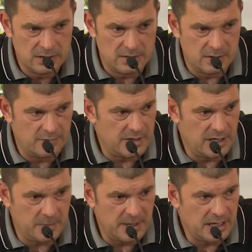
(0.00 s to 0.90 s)
äh, wenn
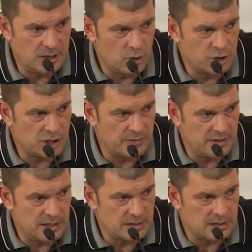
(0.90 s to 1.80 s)
ich mich nicht täusche,
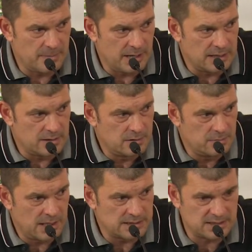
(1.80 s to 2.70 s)
wieder
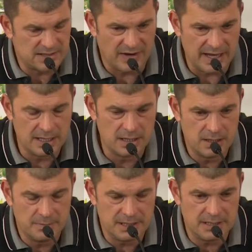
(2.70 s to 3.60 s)
Tabellenplatz 2
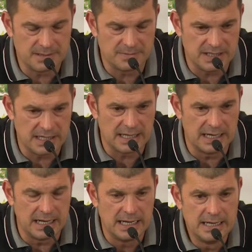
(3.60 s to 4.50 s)
mit diesem
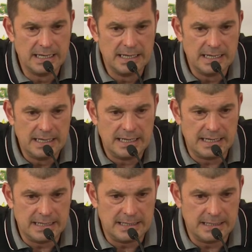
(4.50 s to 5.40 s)
Sieger
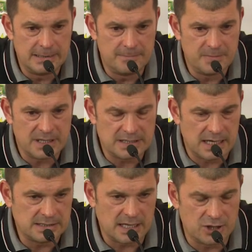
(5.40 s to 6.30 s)
äh, das
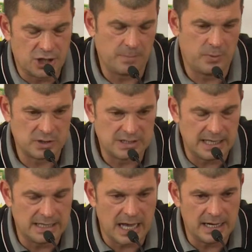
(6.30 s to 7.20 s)
heißt ein Champions
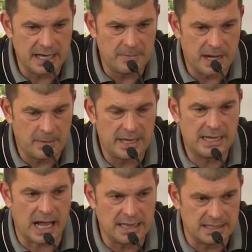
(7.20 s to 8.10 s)
League Teilnehmer, aber
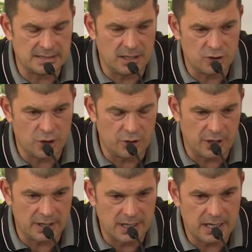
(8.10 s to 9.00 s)
ich kann das nicht
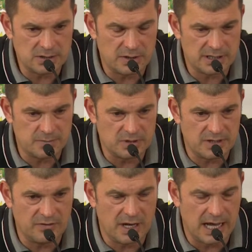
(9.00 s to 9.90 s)
schönreden. Also jetzt
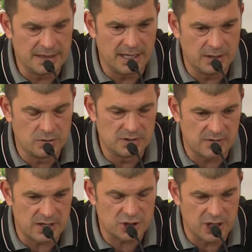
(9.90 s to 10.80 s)
müssen wir handeln und
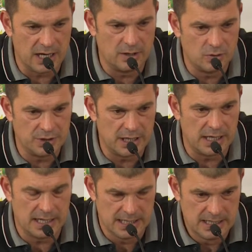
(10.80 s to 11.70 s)
zwar schnell und
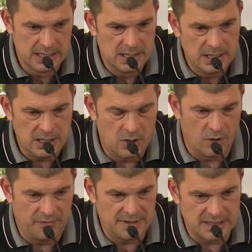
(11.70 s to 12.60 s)
äh, ich
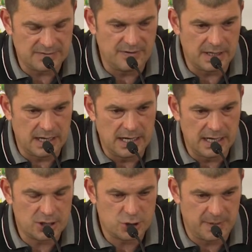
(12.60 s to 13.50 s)
hoffe, dass
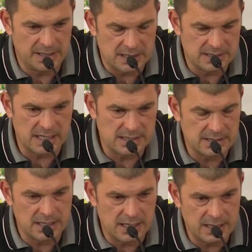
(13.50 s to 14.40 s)
wir
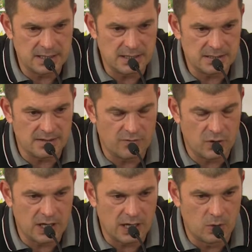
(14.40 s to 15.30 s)
spätestens Ende dieser
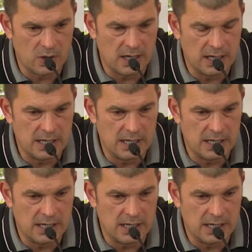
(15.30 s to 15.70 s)
Woche auch